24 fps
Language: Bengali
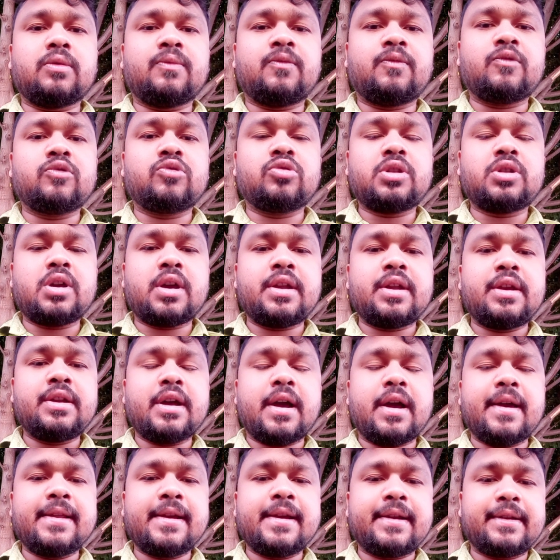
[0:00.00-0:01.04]
পুদুচারি
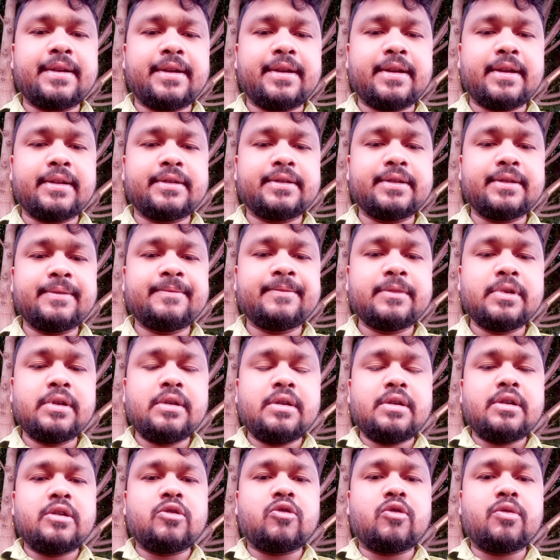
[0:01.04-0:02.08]
ডাইরেক্ট ট্রেন আছে
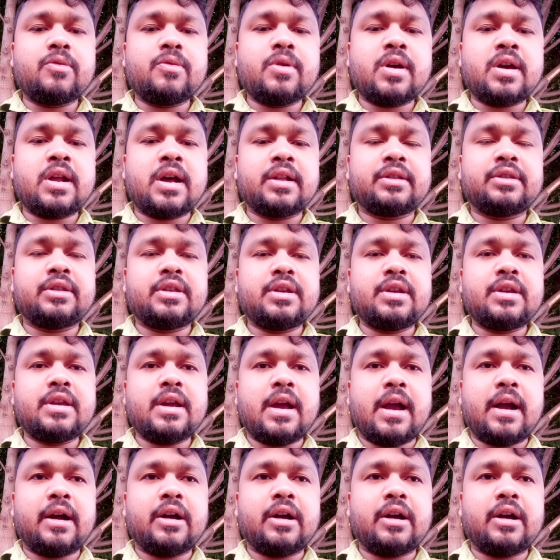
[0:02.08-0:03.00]
রবিবার রাত্রি